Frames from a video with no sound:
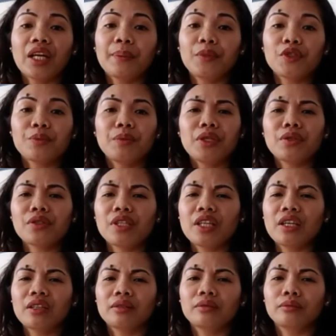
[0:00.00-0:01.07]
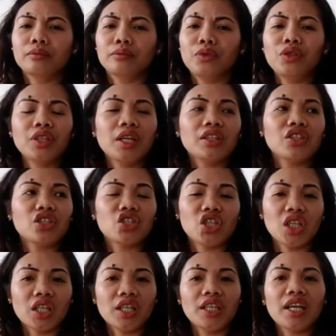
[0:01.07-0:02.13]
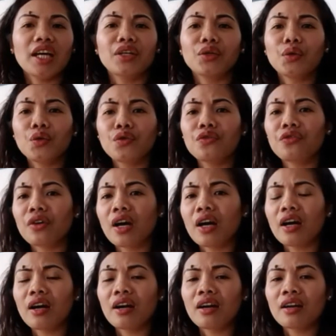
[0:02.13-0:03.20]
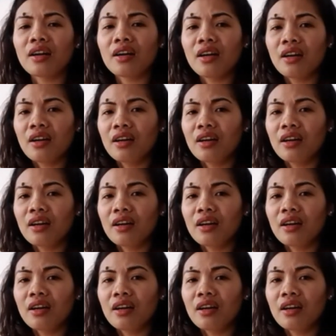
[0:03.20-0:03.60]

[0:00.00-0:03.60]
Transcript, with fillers: Tapos, meron silang, yun nga, Chicheria Nova,